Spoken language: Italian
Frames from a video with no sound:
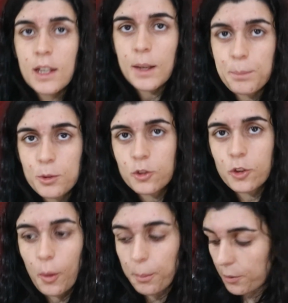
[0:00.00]
e
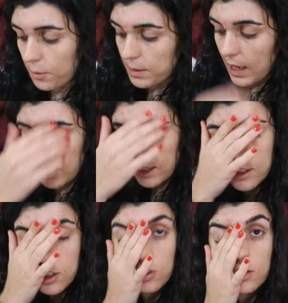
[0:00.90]
purtroppo mi ha
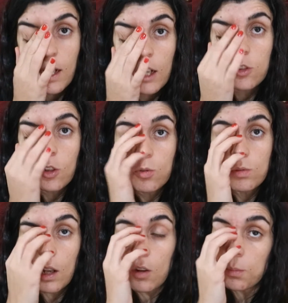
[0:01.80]
riscontrato
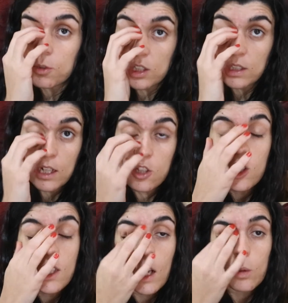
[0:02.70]
una lombosciatalgia,